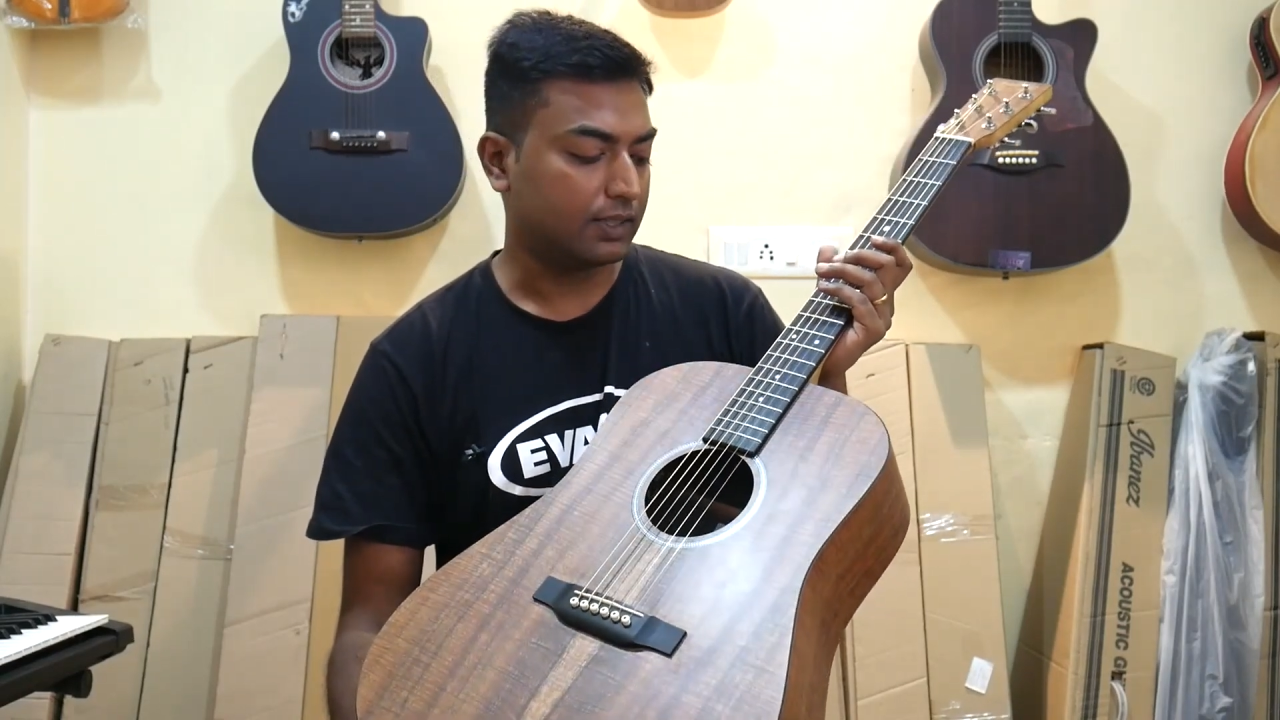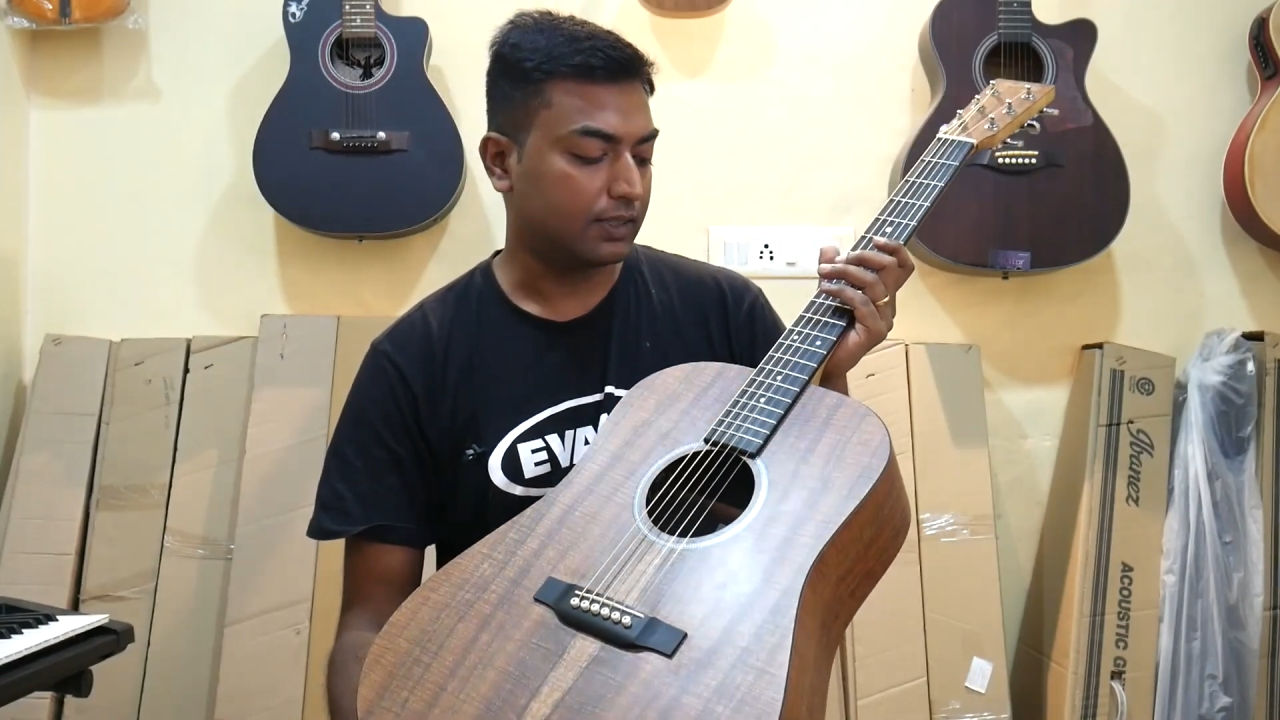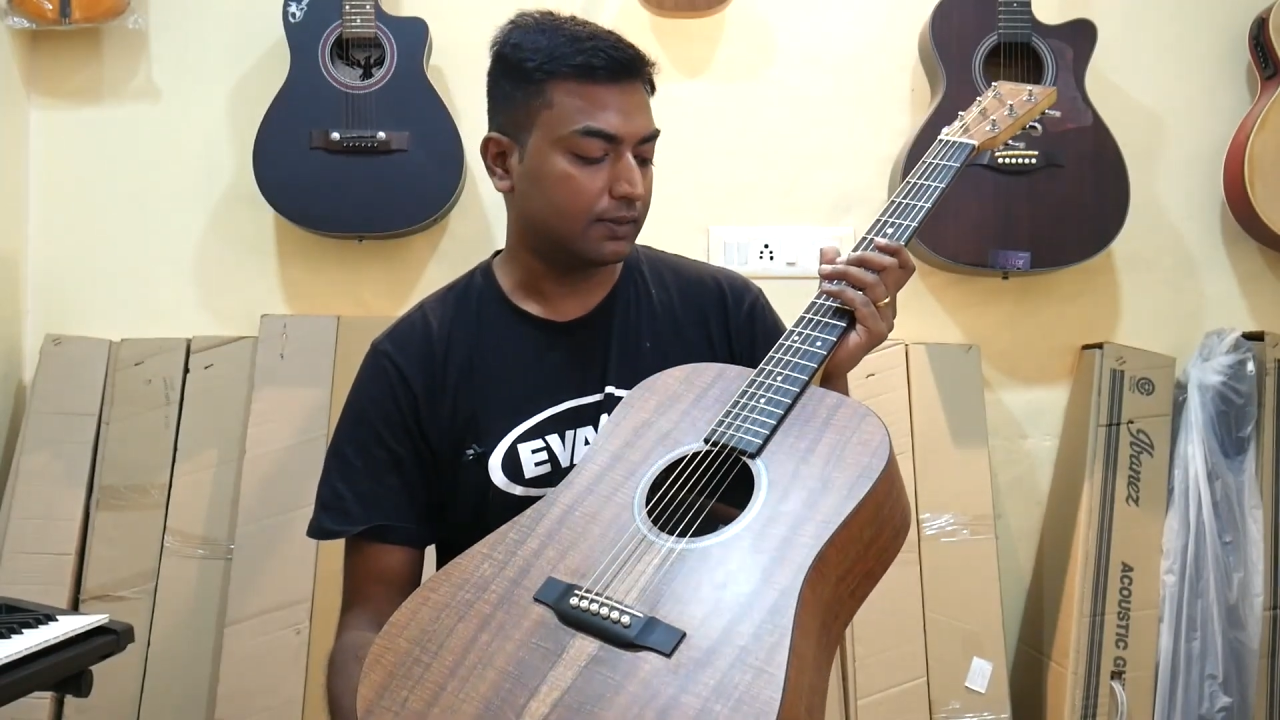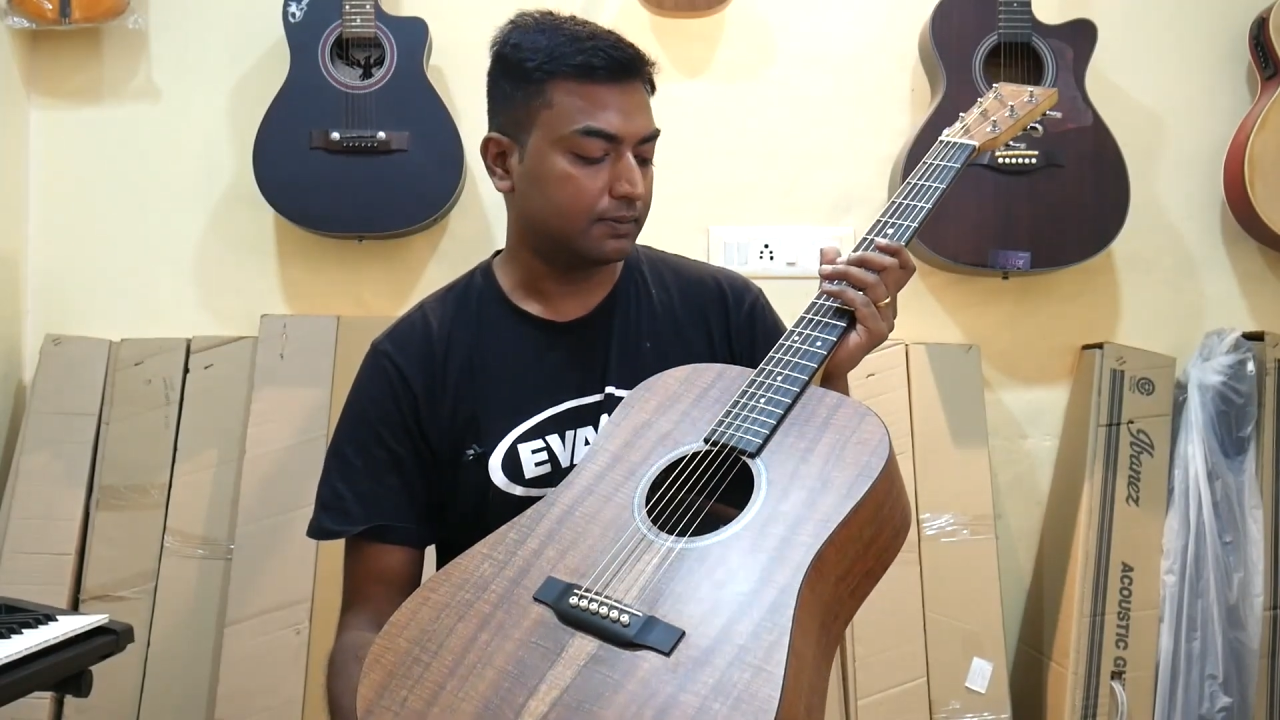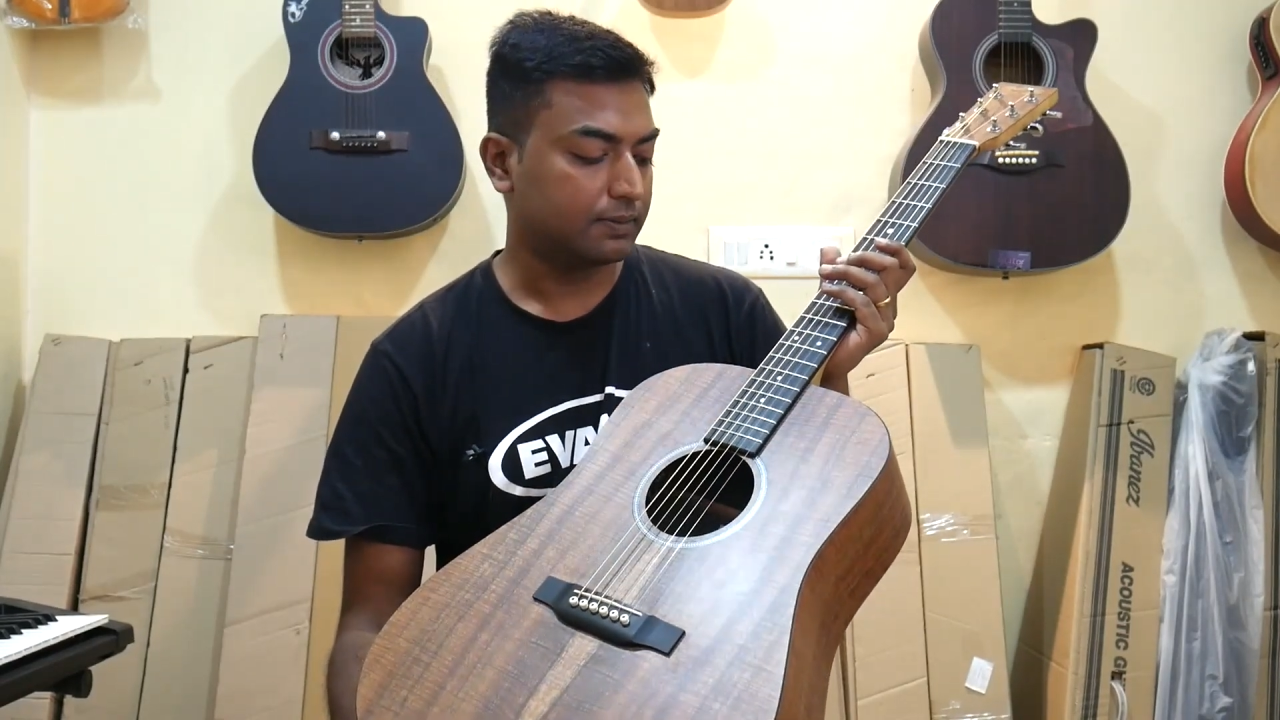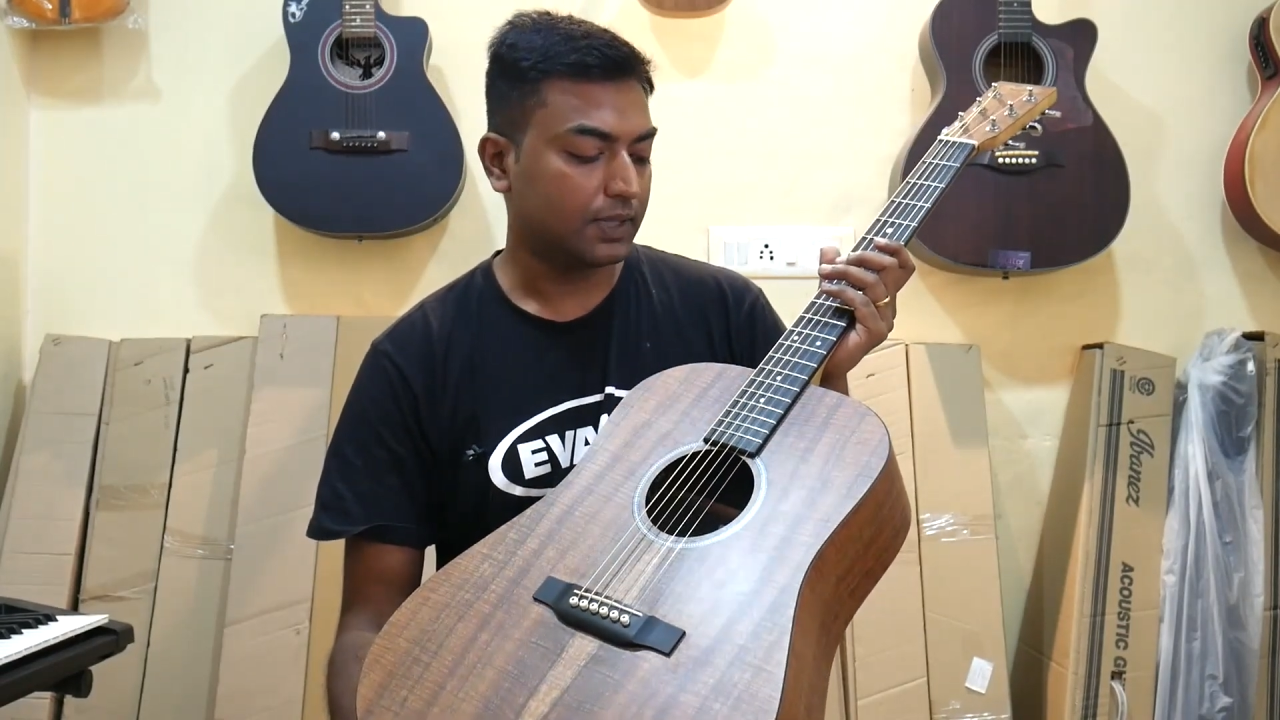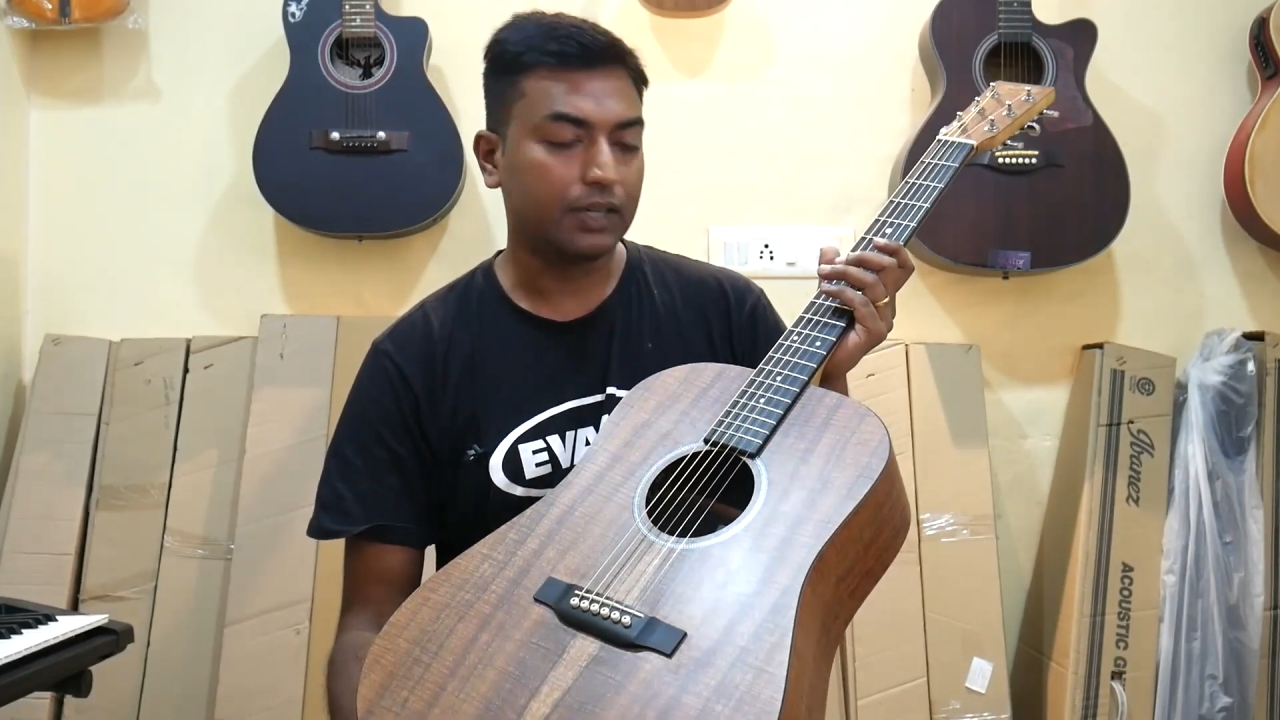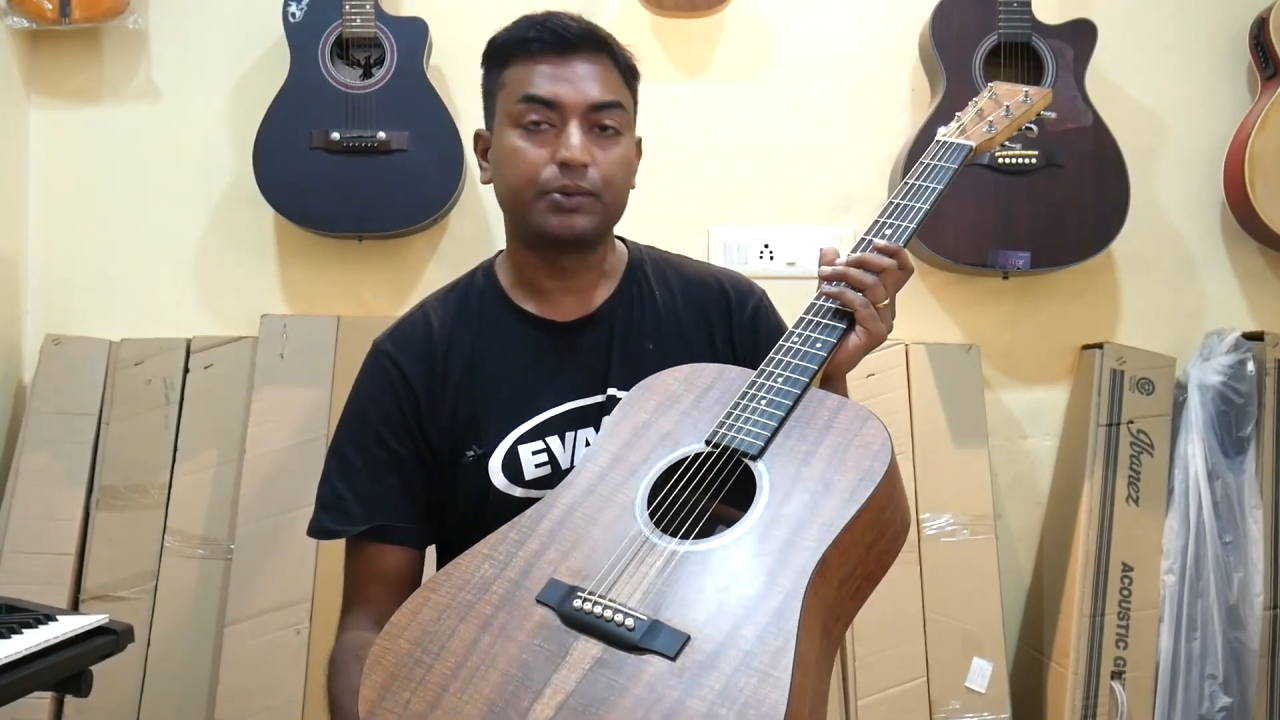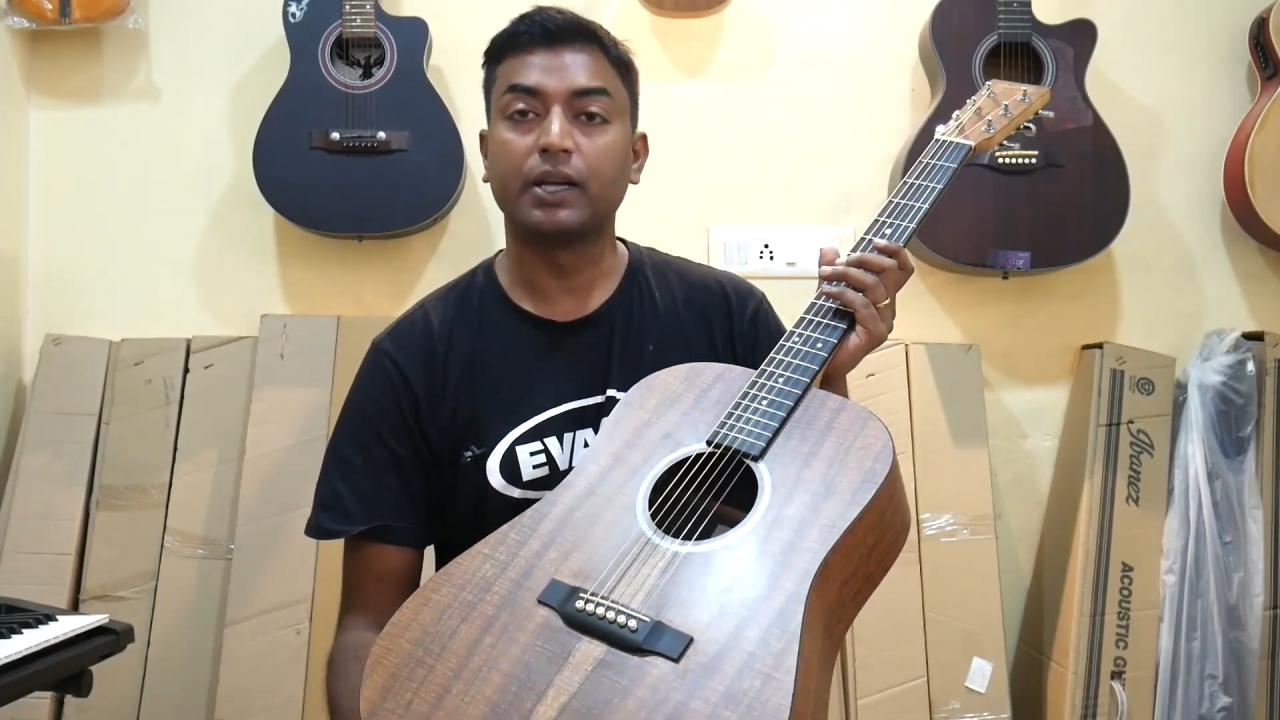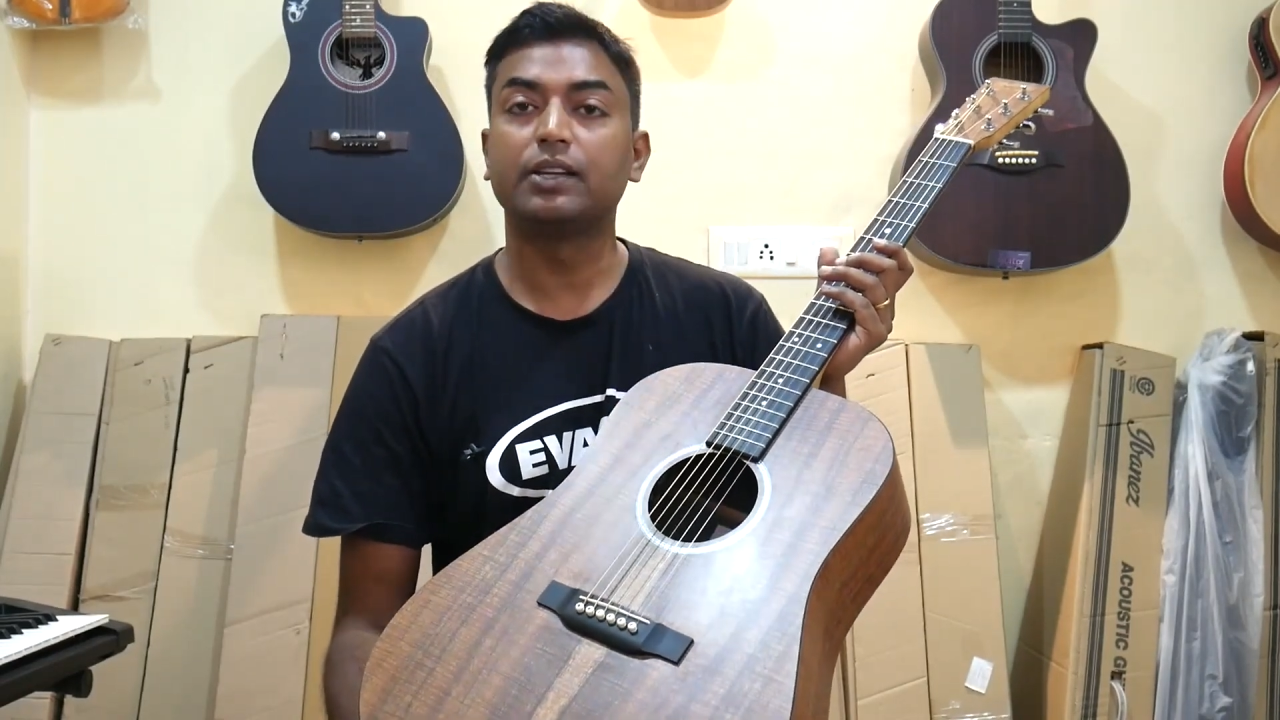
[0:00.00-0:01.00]
आई
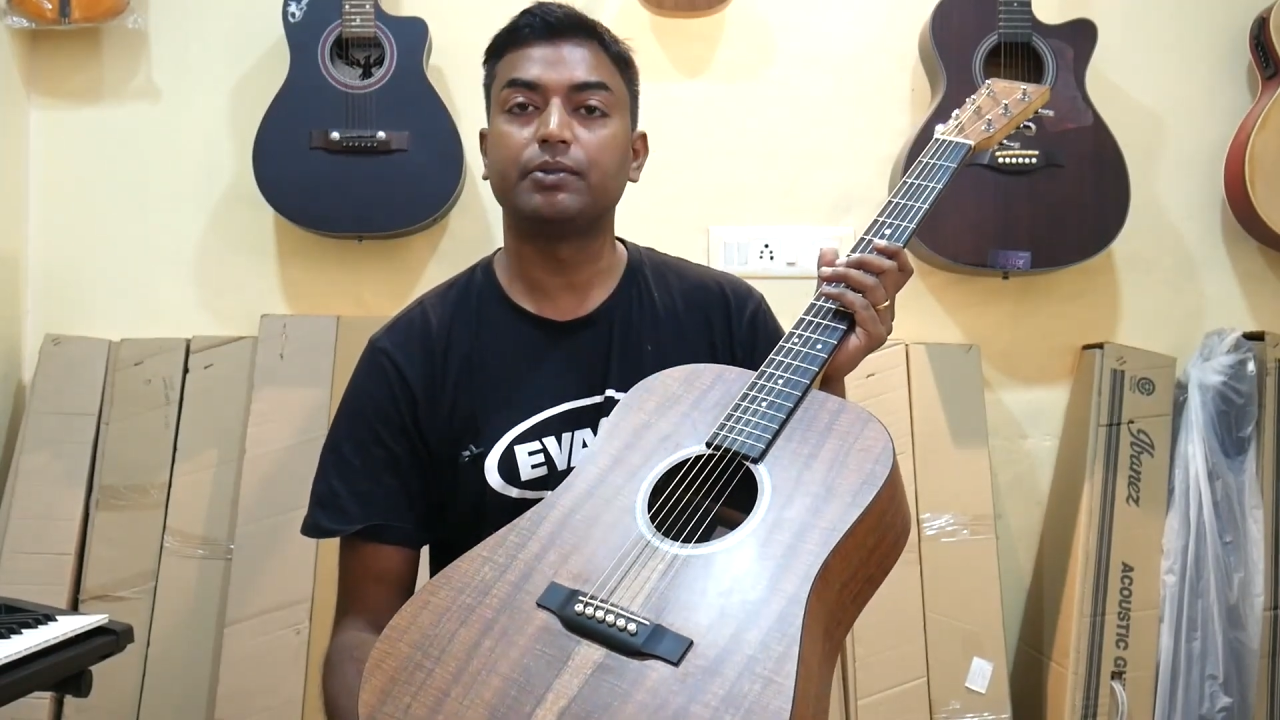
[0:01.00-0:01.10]
रियली